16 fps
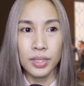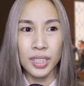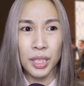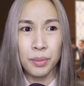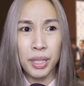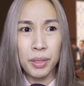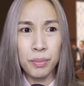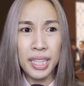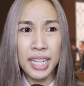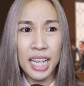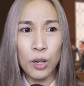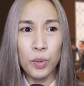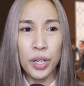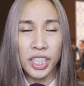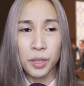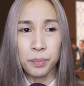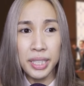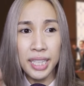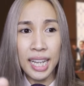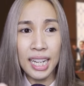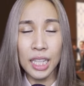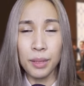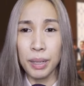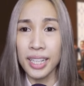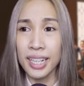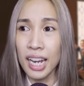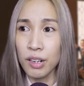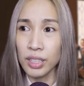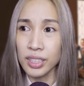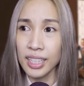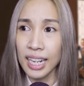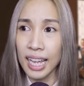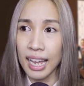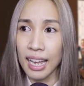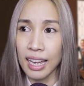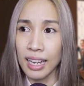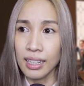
ทำไมมะเดวีถึงไปนั่งกับหทัยรัตนา